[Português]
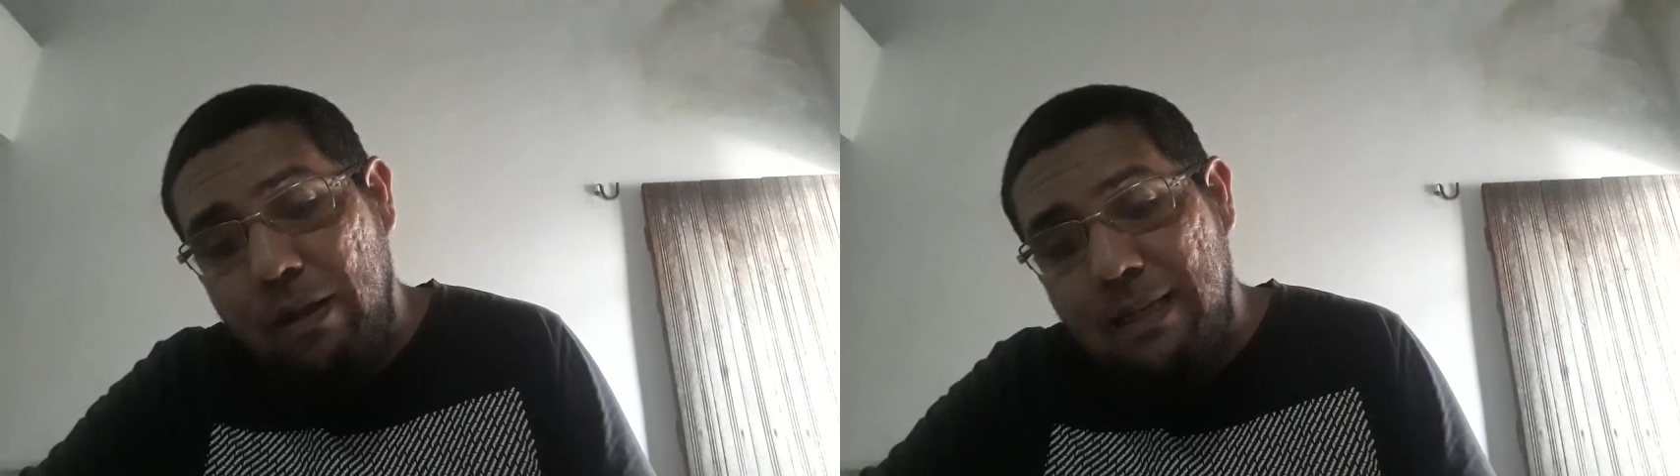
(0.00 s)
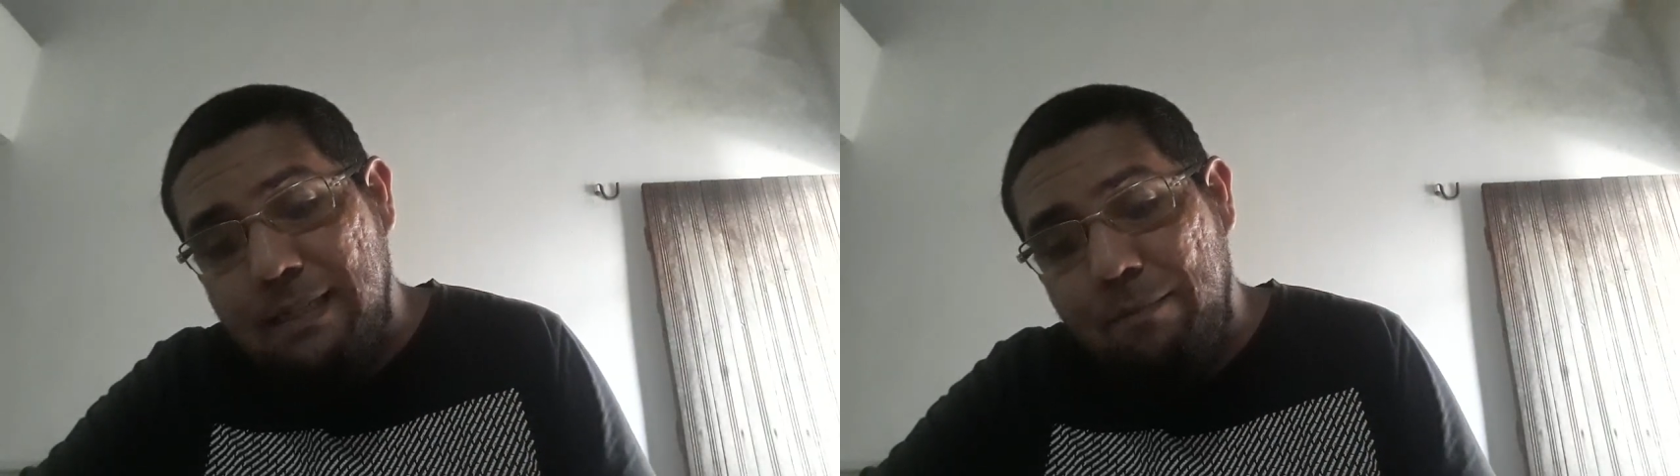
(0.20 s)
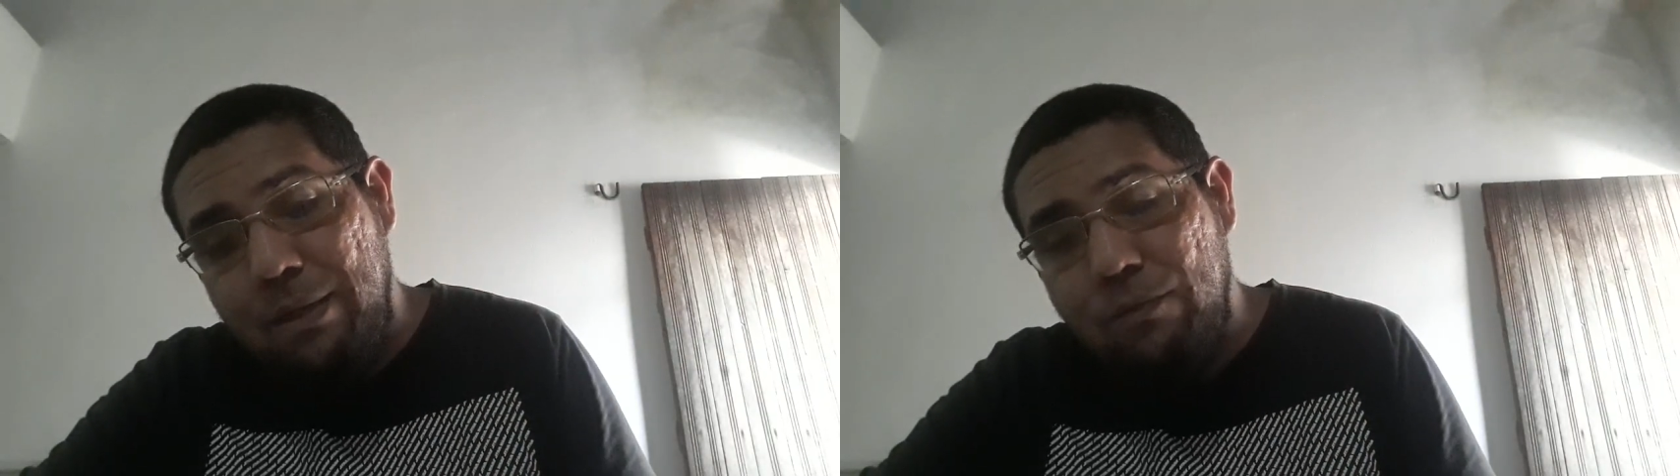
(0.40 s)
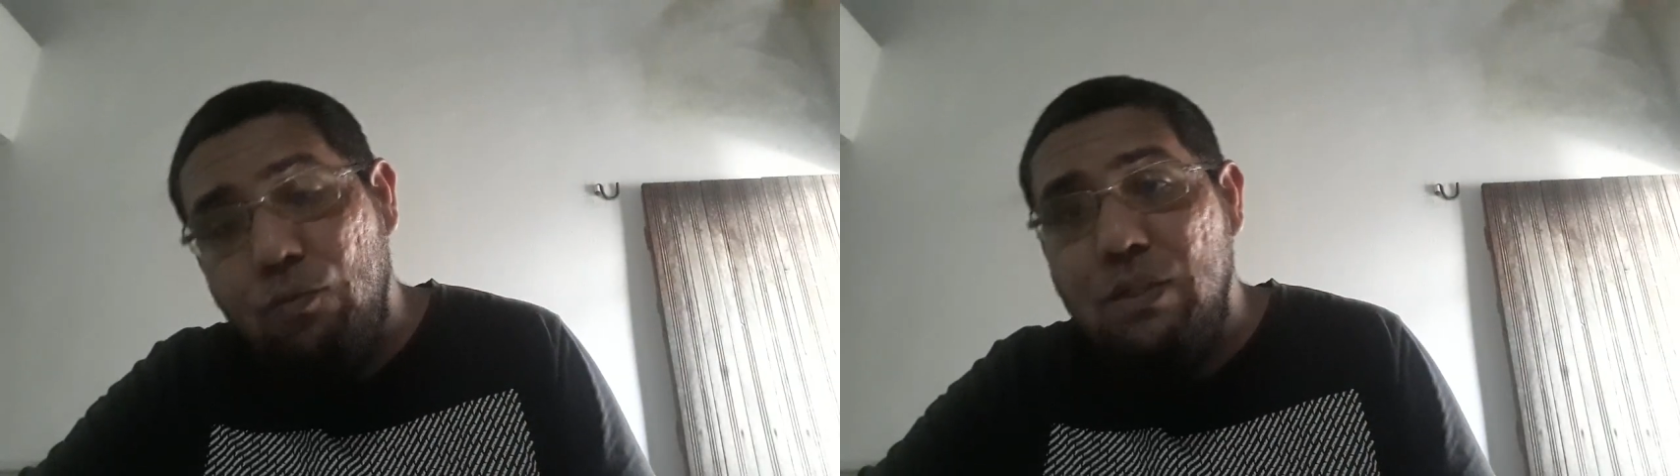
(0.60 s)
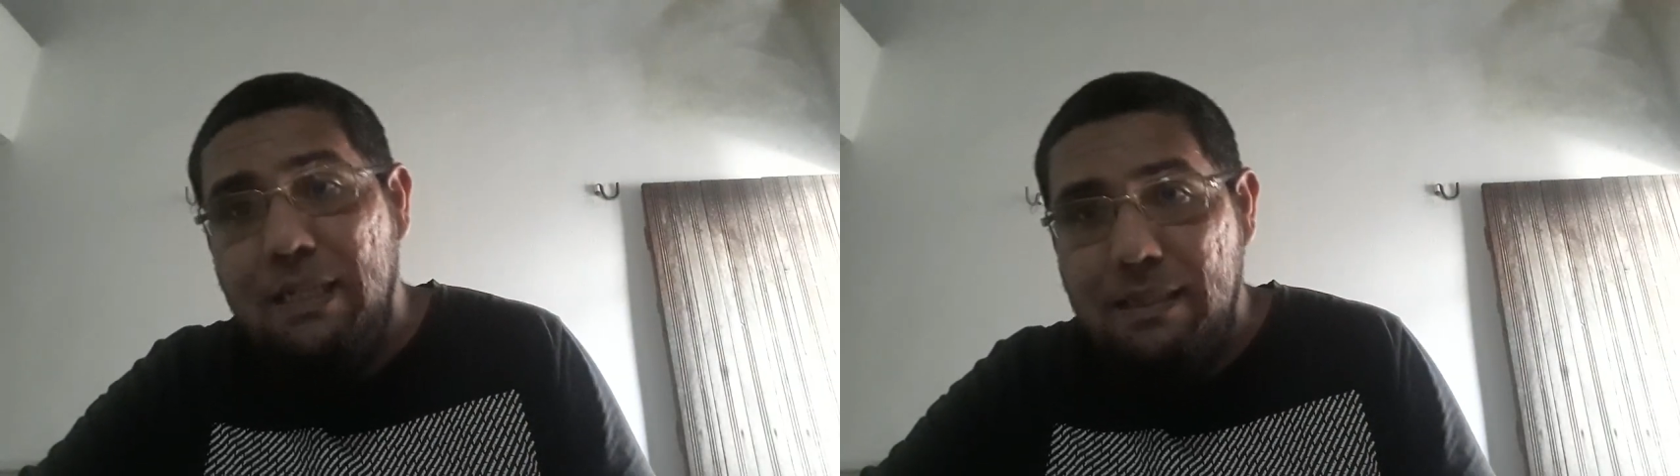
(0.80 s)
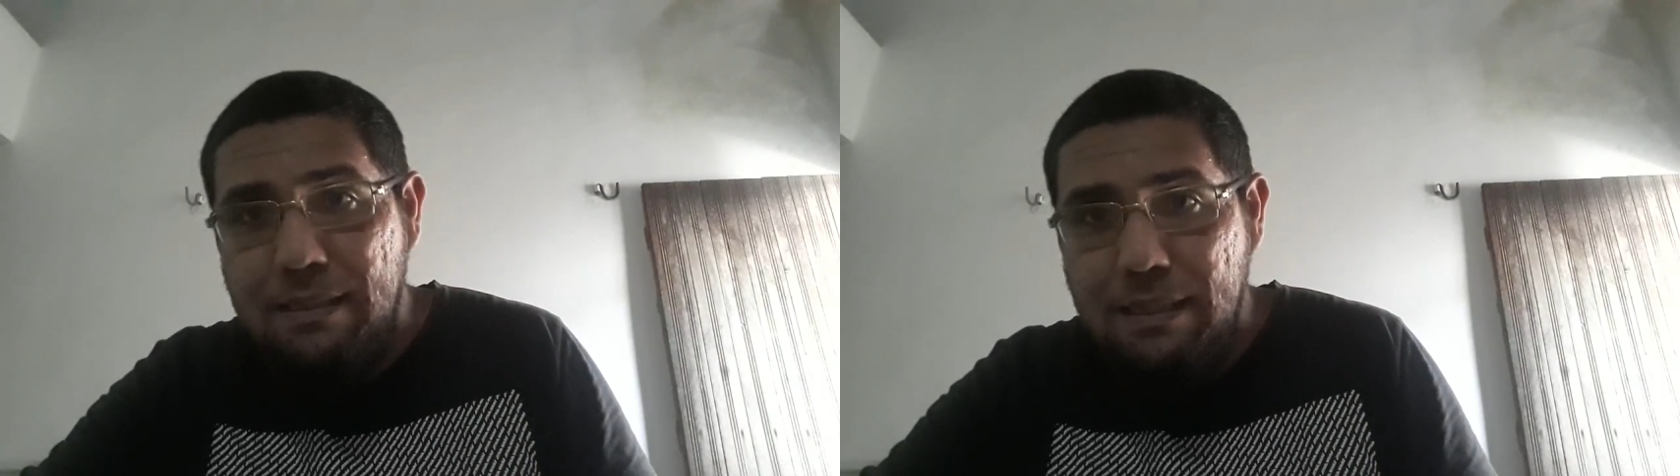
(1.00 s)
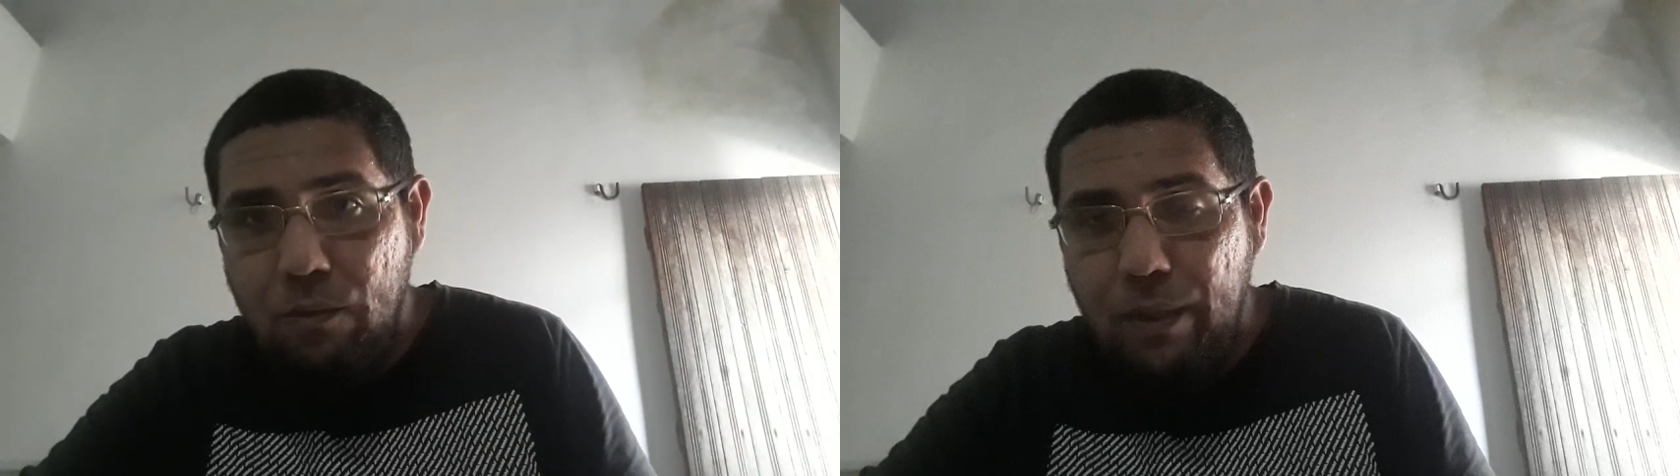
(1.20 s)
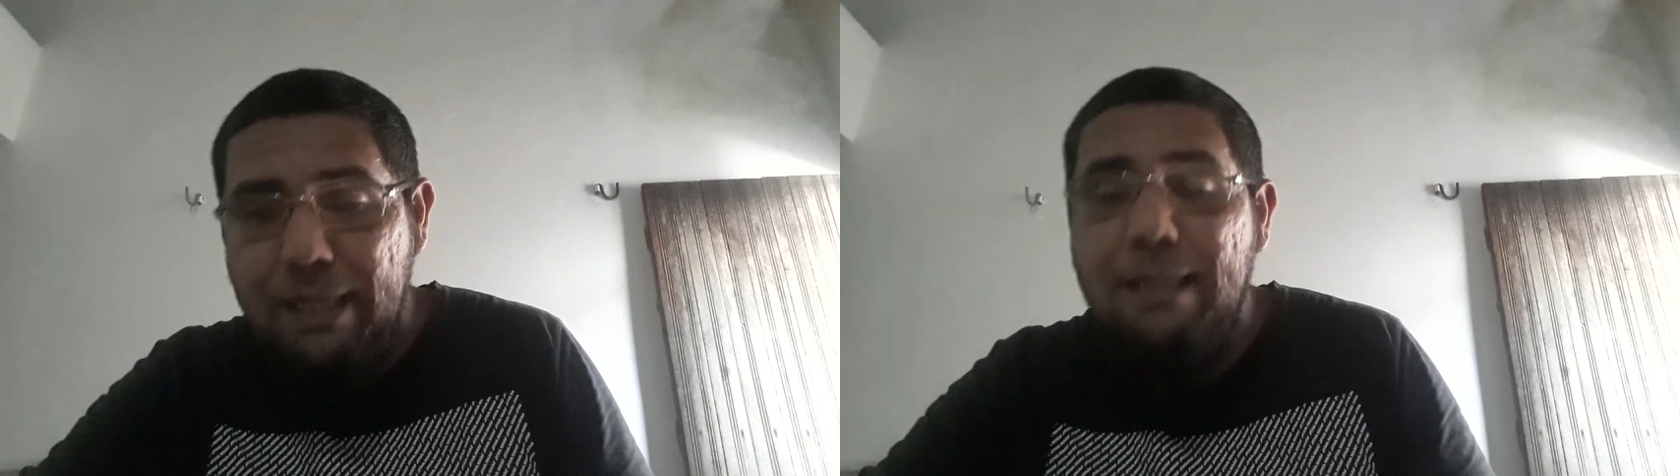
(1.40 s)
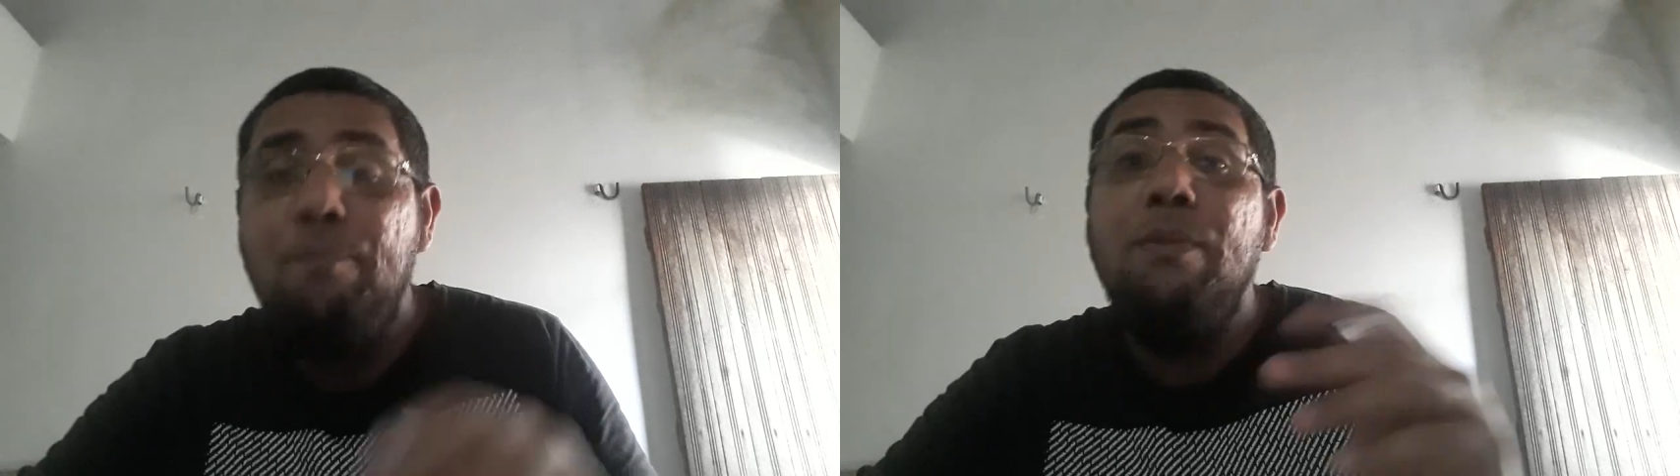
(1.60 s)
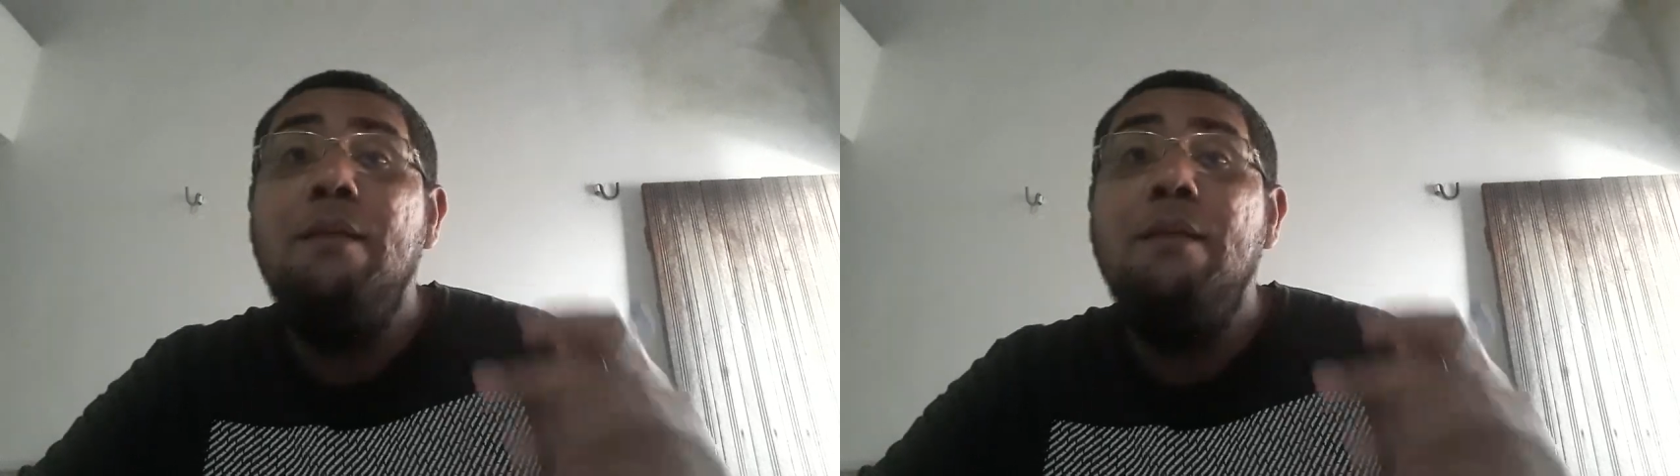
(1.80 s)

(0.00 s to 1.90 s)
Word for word: recebendo 250,